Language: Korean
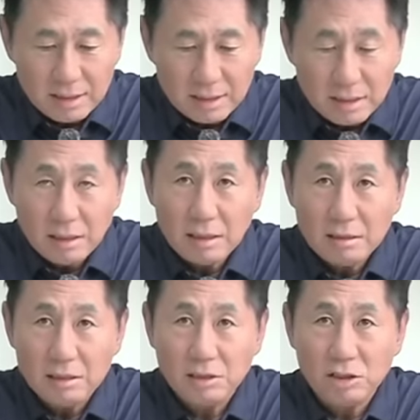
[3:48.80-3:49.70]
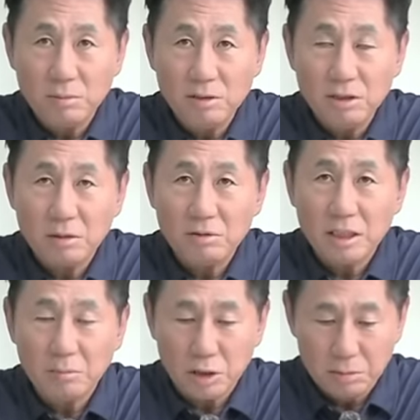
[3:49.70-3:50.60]
예, 시점을 여러분
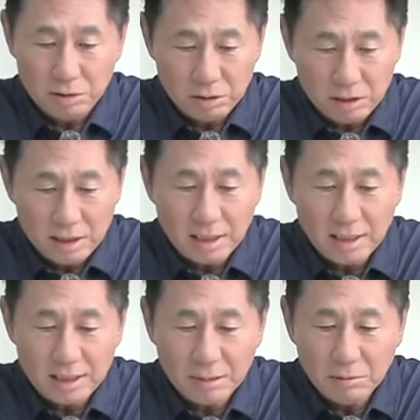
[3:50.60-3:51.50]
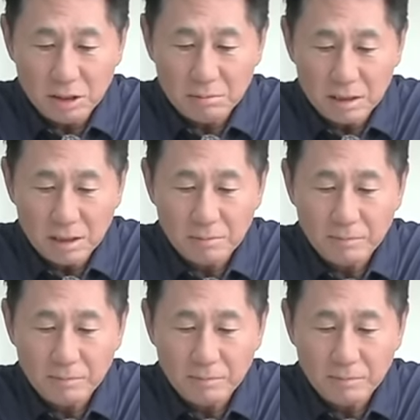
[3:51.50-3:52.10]
잘 보십시오. 지난해 3월입니다.